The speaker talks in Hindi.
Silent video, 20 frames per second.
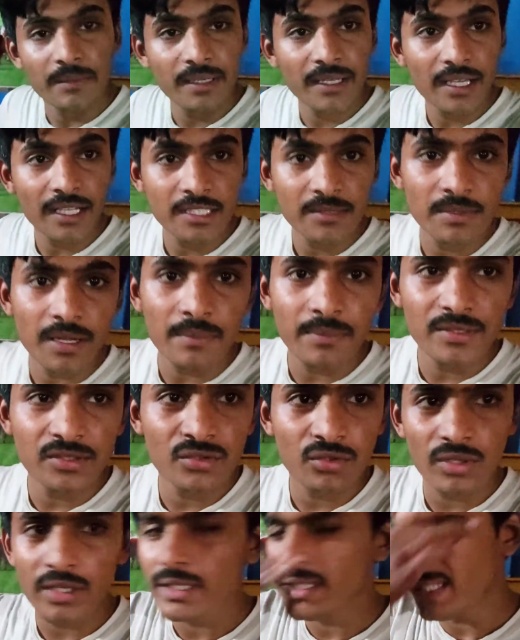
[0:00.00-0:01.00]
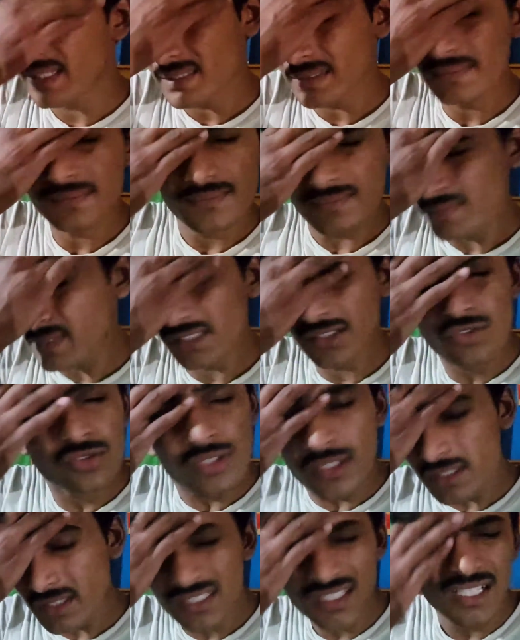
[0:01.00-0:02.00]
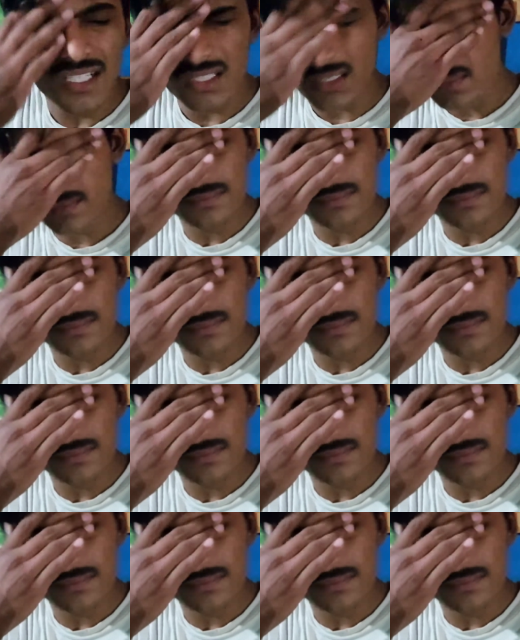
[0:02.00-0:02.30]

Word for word: अभी गाइस वापस सो रही है क्योंकि इसका